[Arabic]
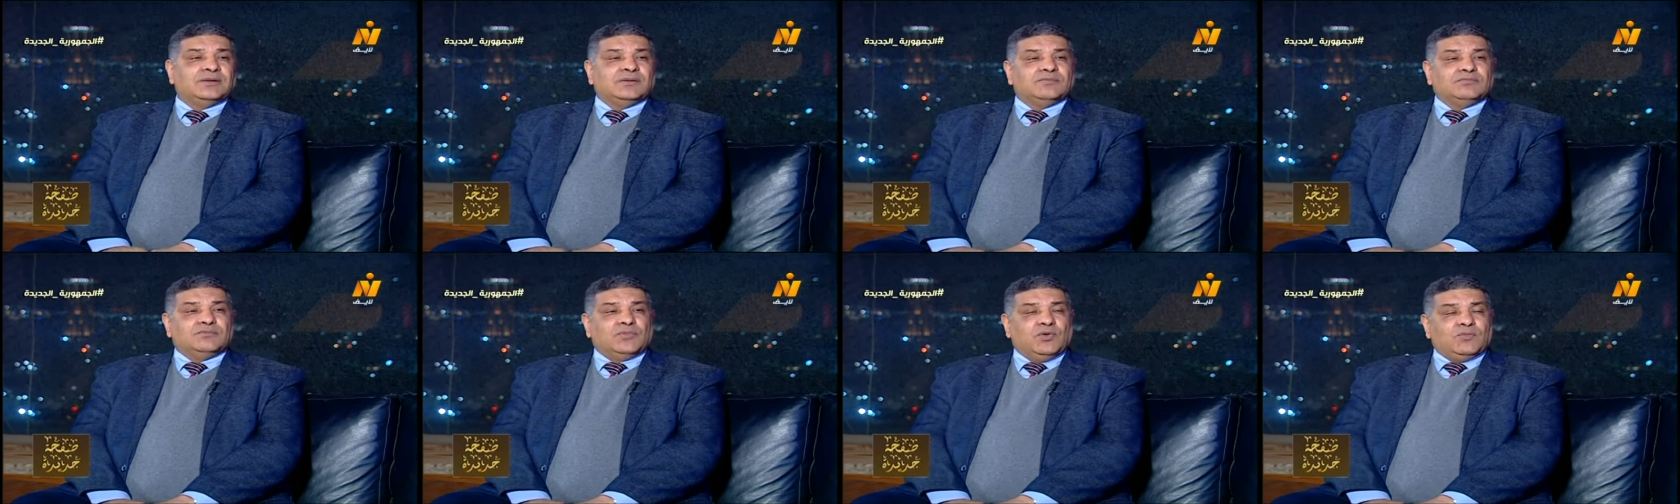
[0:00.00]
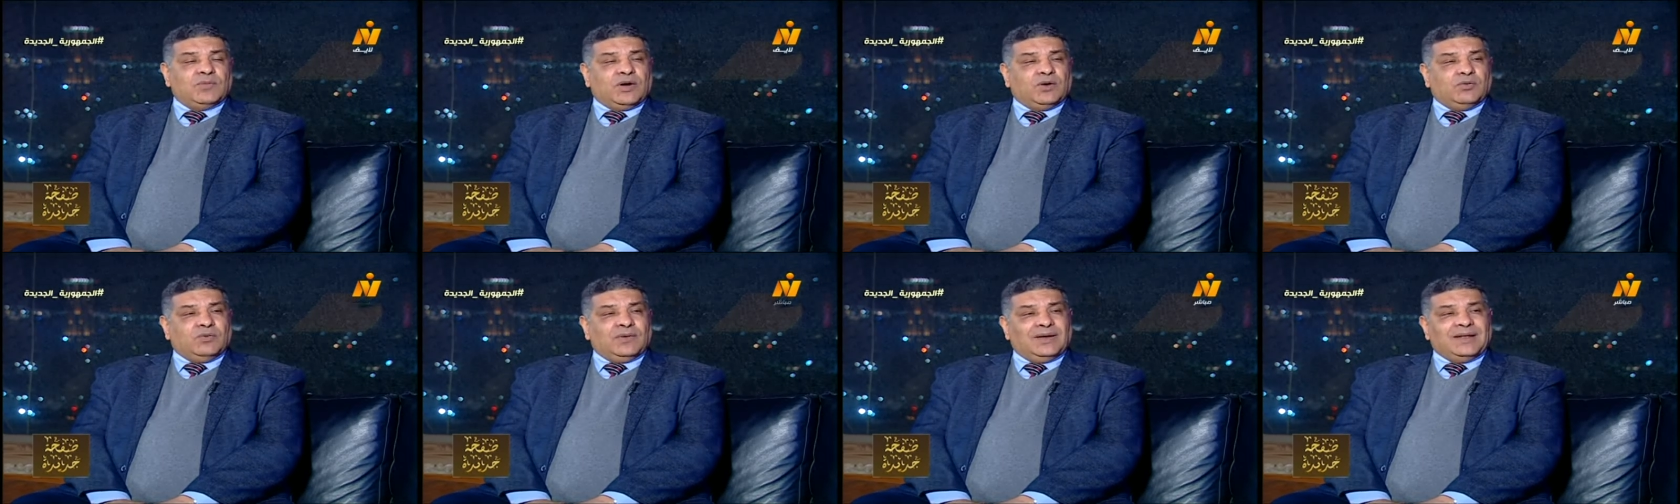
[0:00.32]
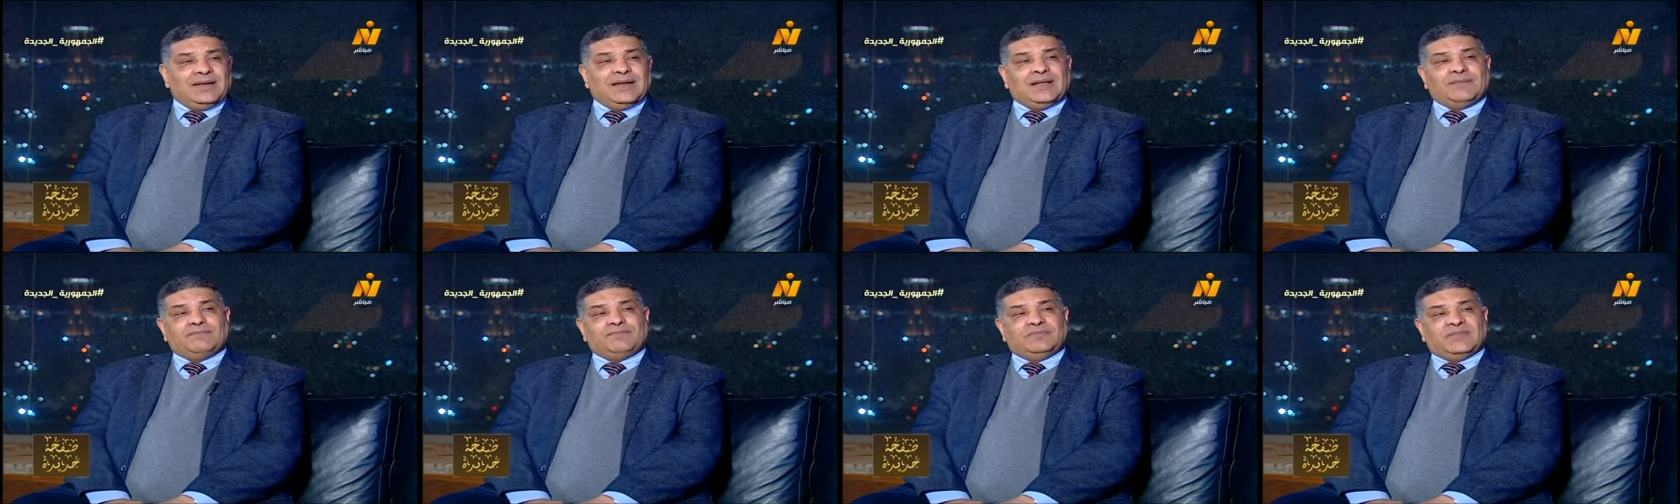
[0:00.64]

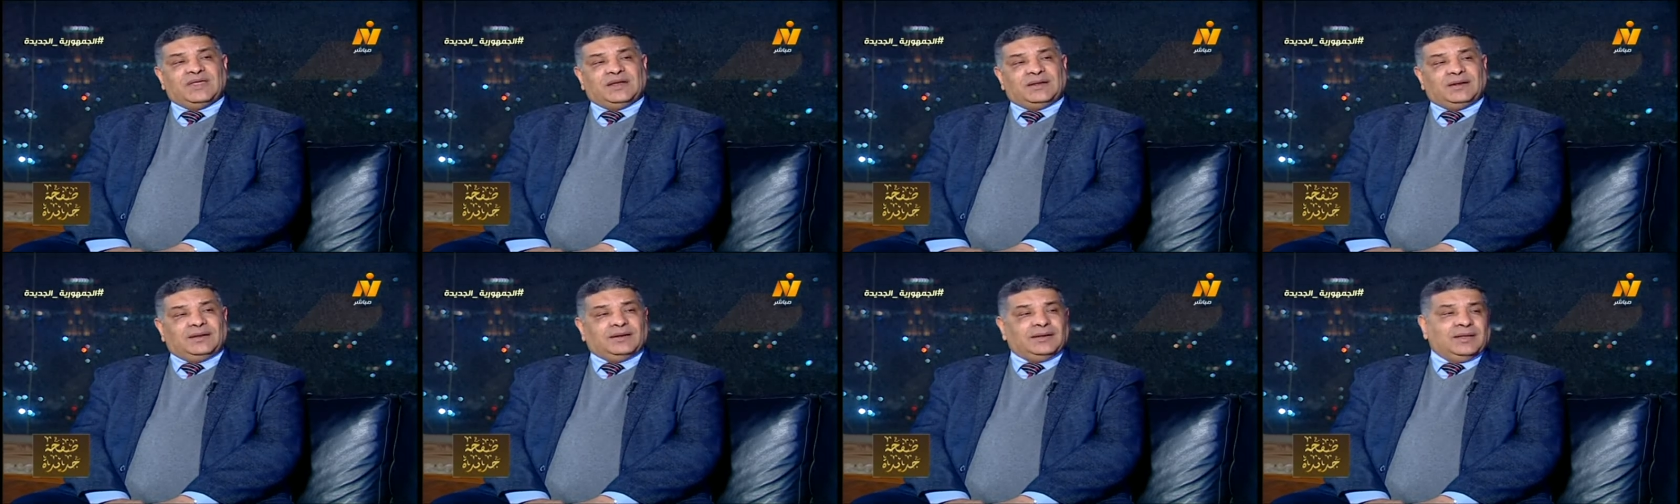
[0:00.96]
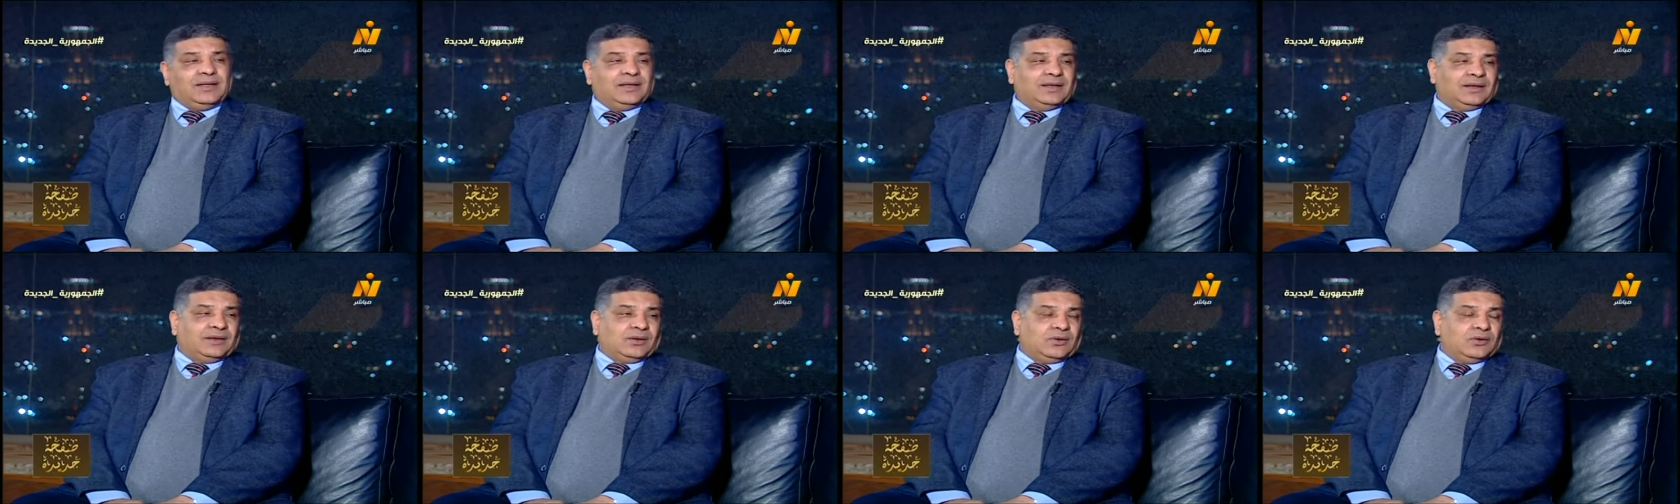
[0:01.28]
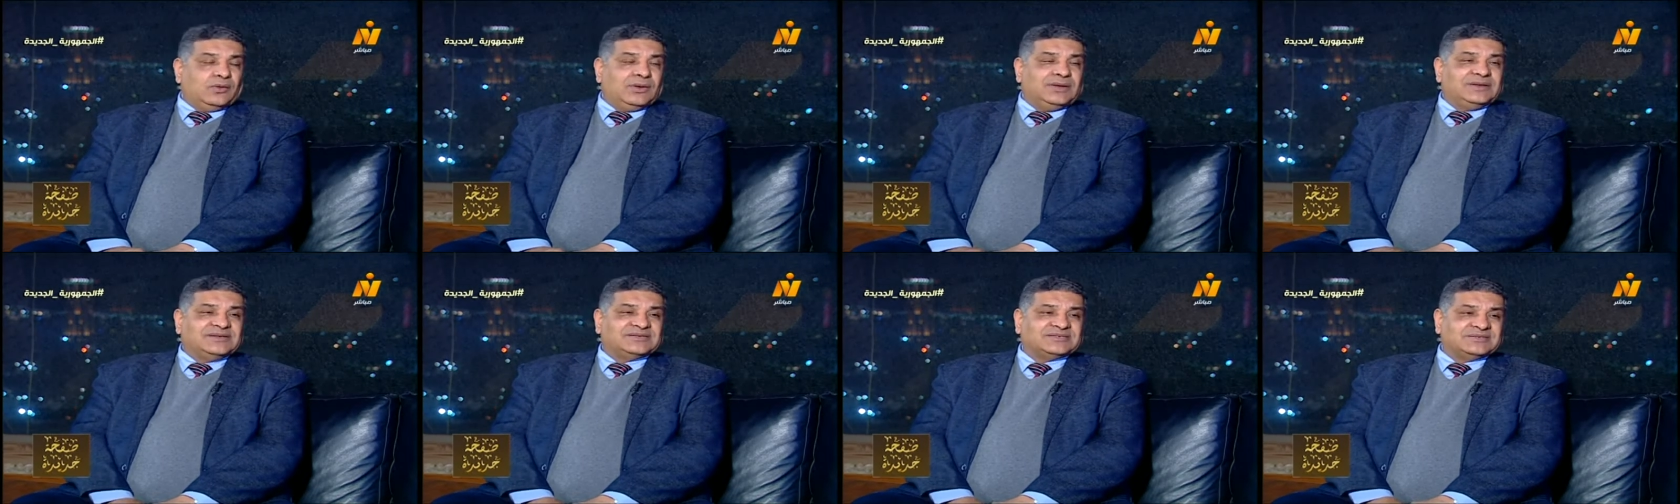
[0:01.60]
مموله من
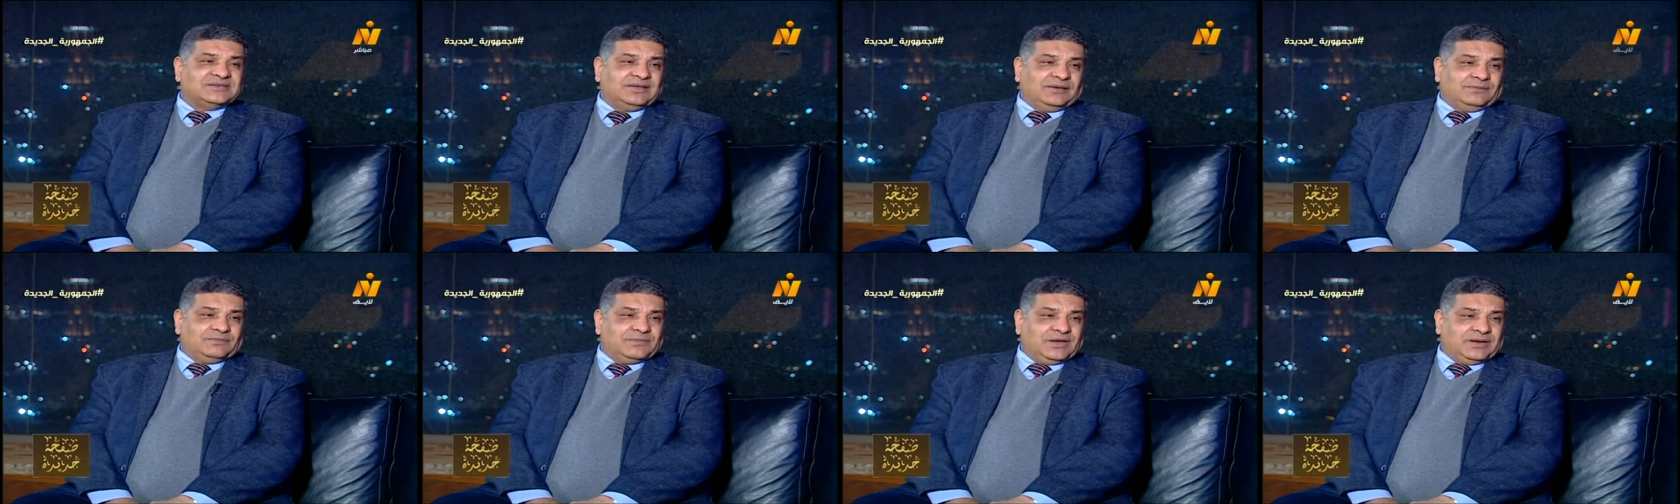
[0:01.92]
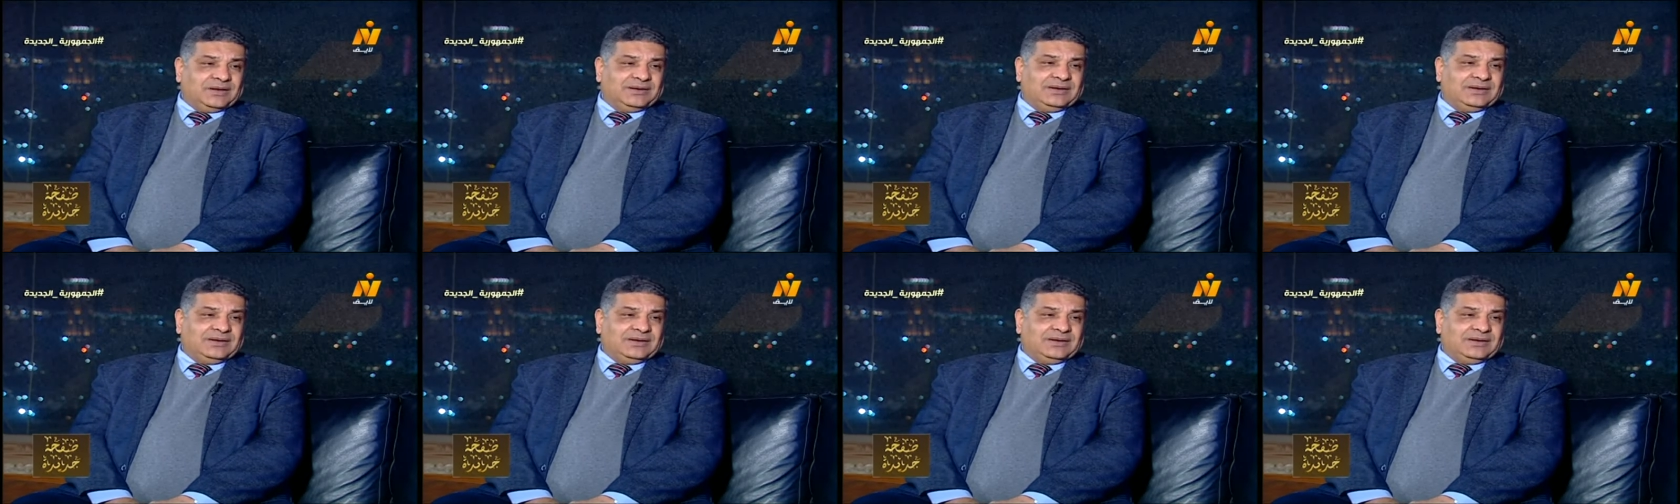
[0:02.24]
القوى الاستعمار